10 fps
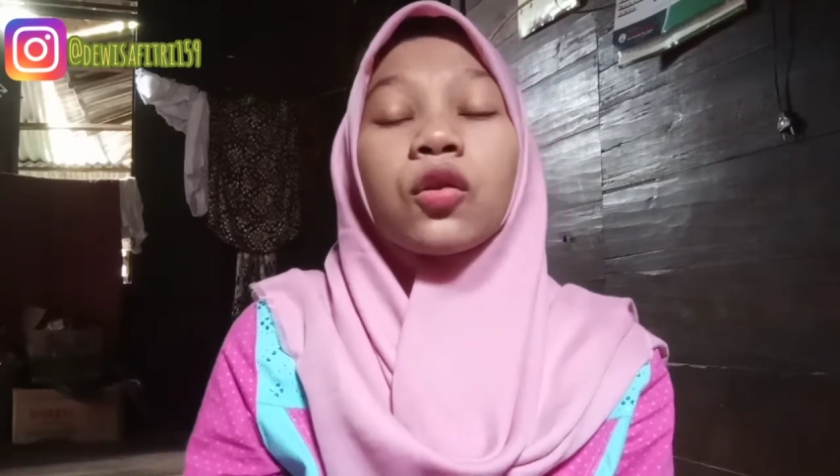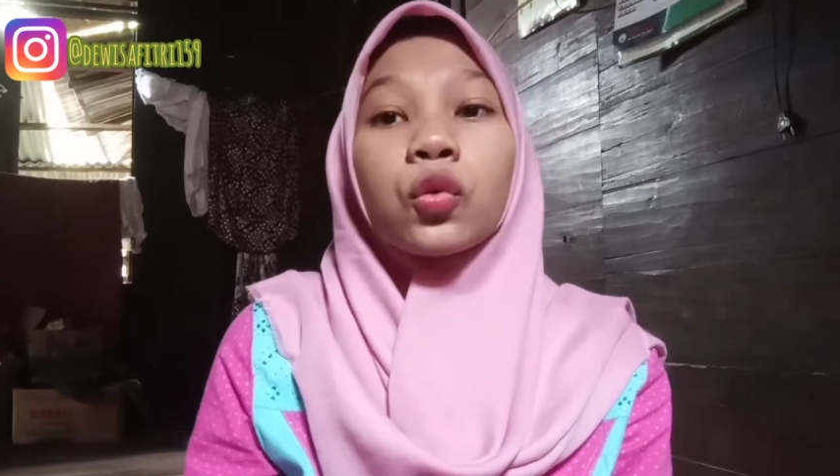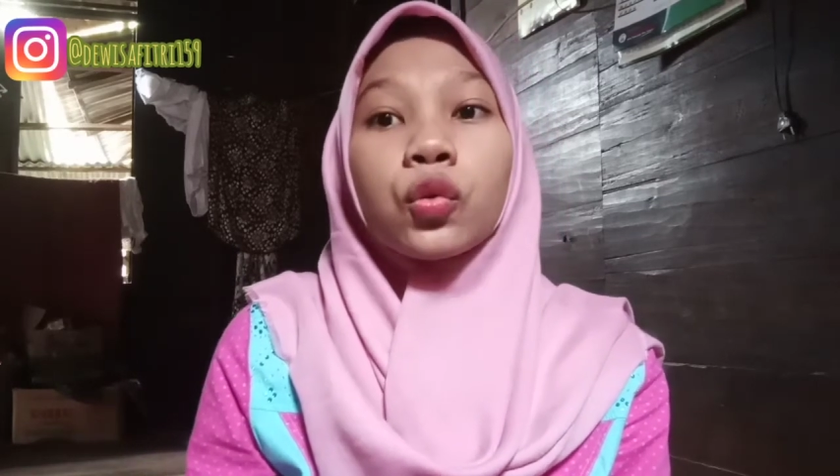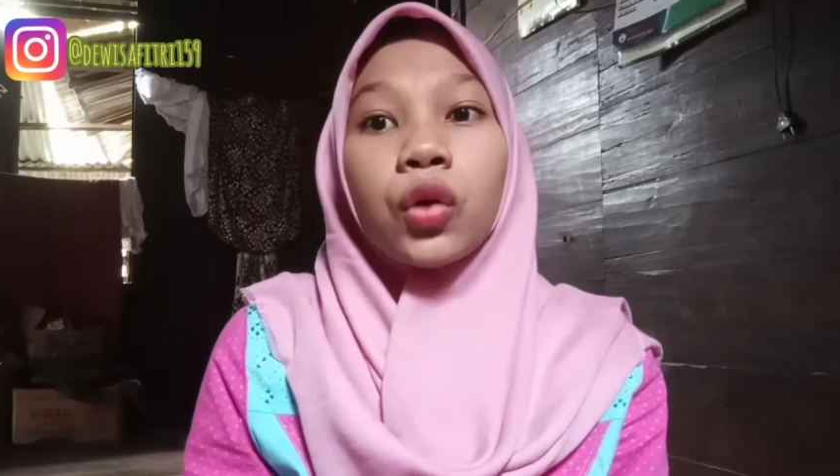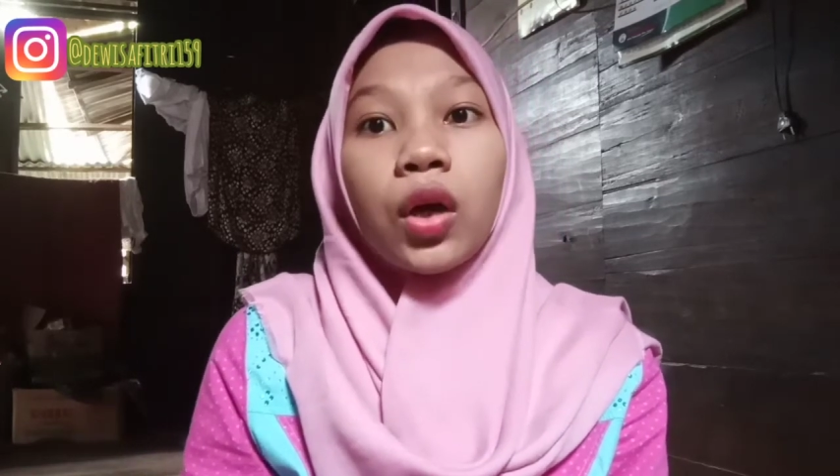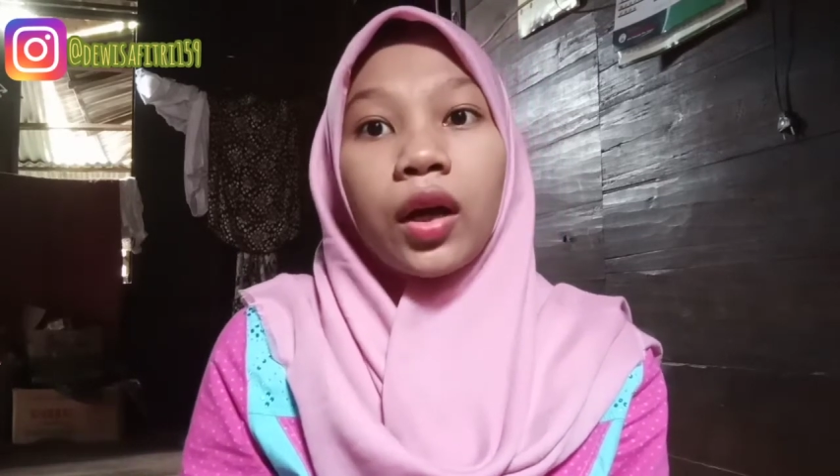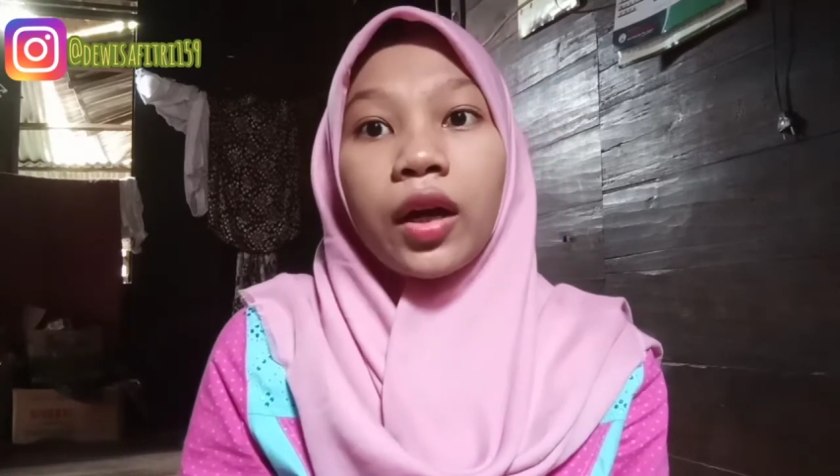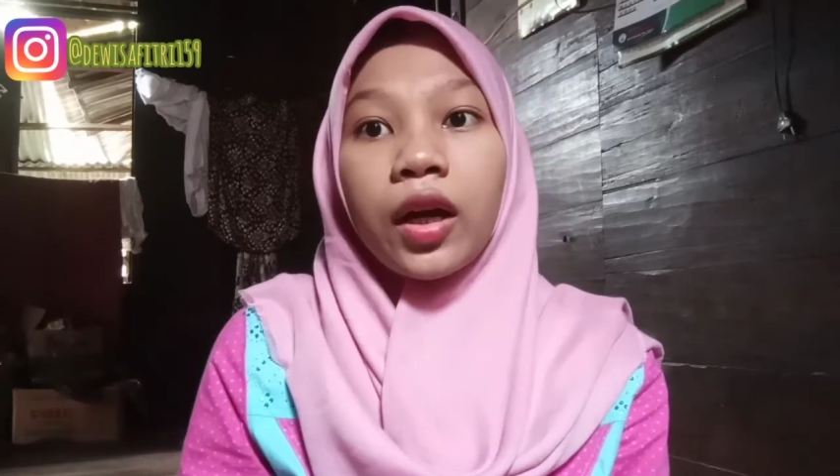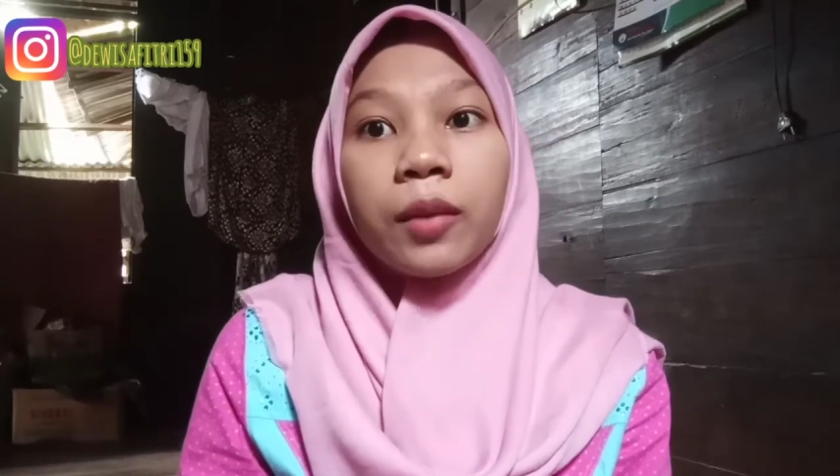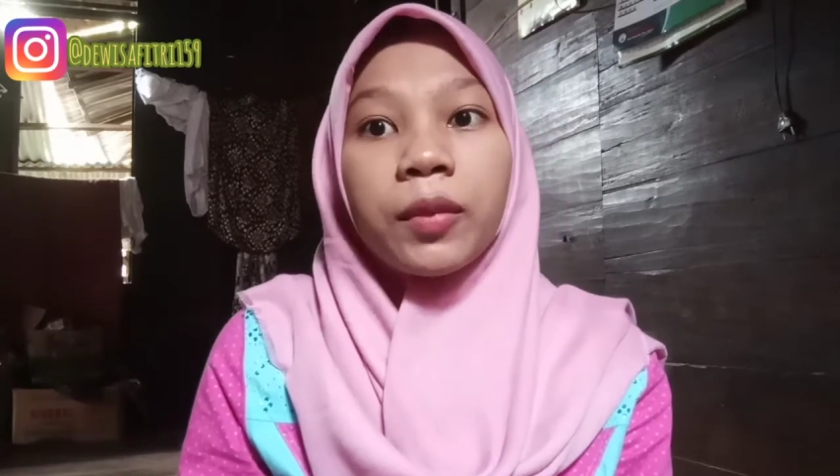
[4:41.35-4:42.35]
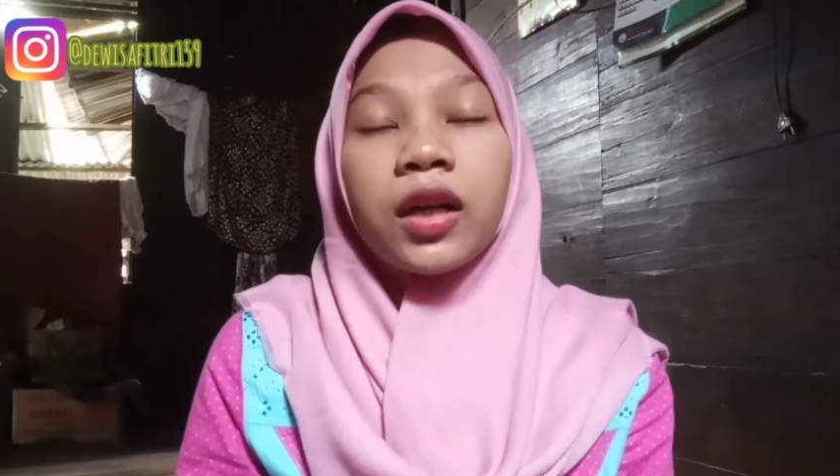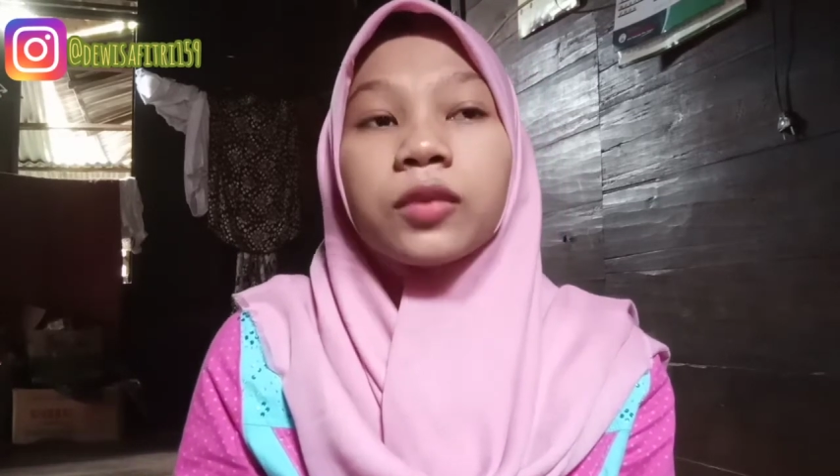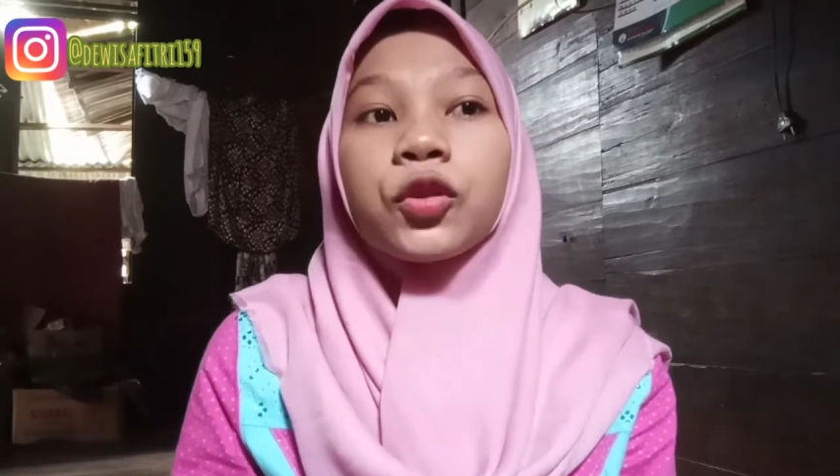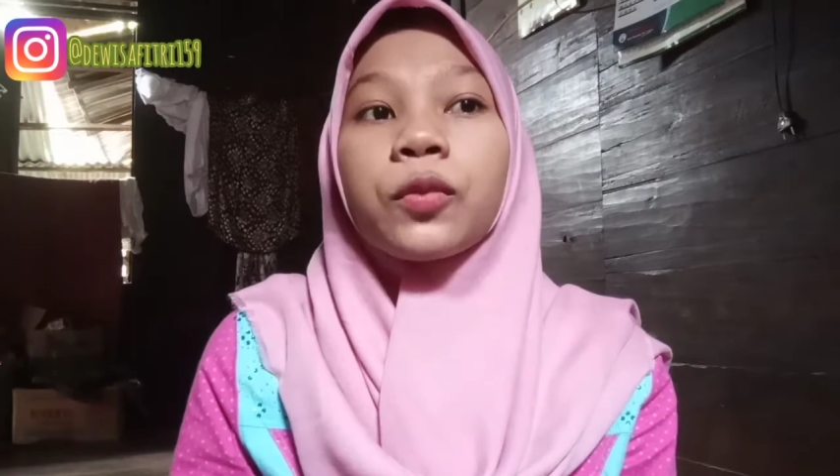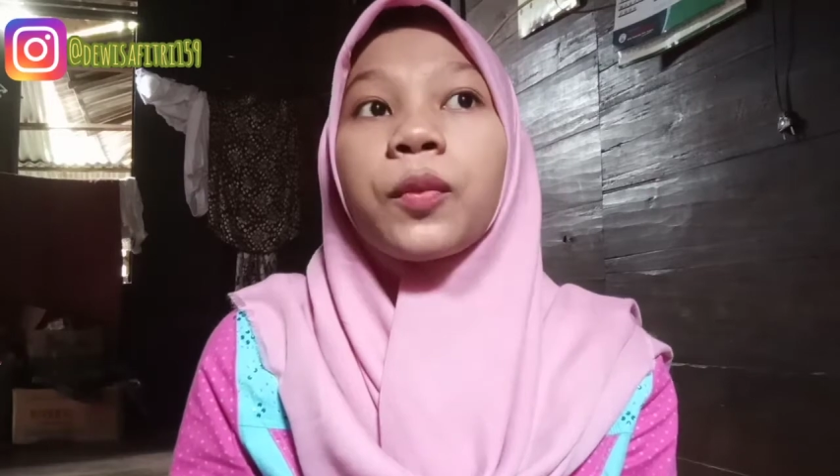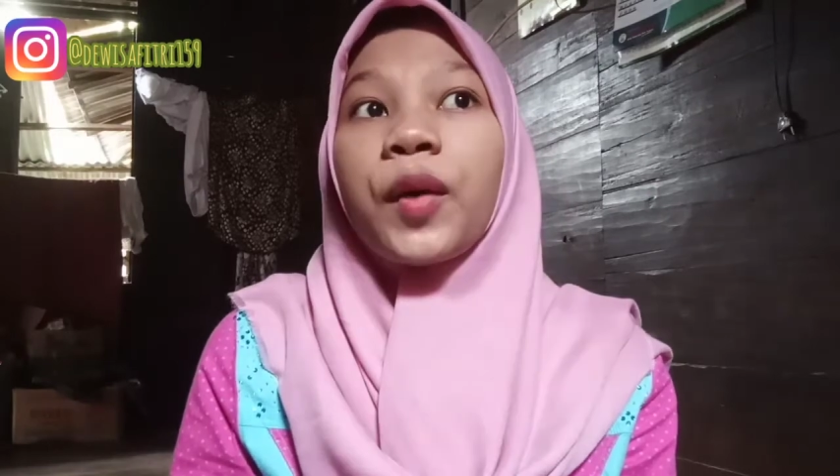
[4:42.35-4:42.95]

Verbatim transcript: gede banget cuma